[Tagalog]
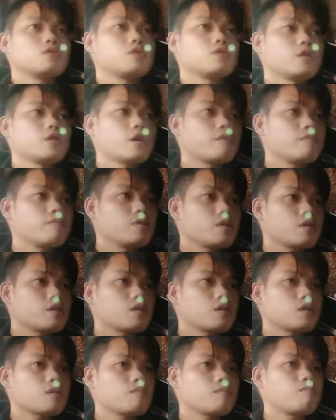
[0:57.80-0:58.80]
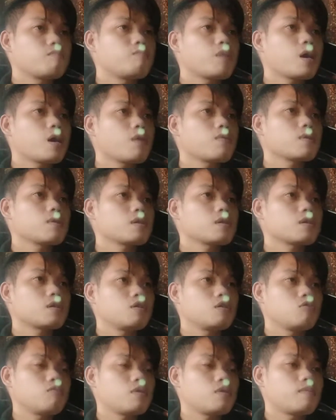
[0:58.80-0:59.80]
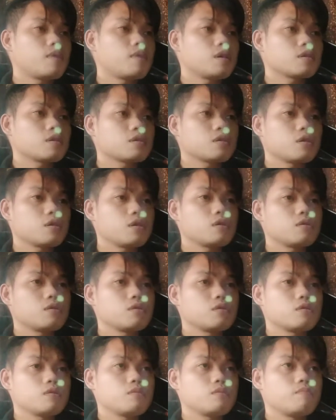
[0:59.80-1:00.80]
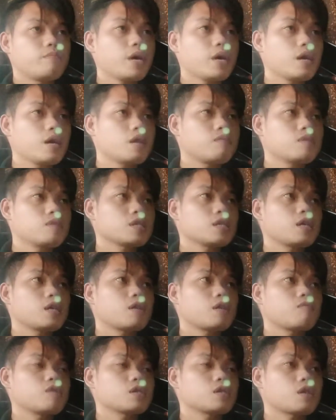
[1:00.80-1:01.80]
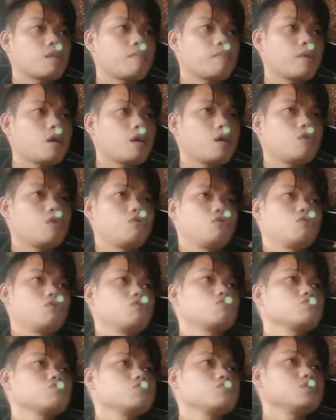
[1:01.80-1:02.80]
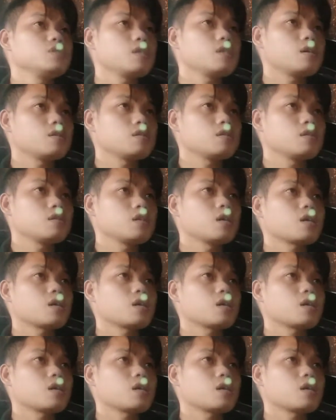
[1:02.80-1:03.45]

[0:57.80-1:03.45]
Sinabi na bawal nga lumabas, palabas-labas ka pa, o ngunyan,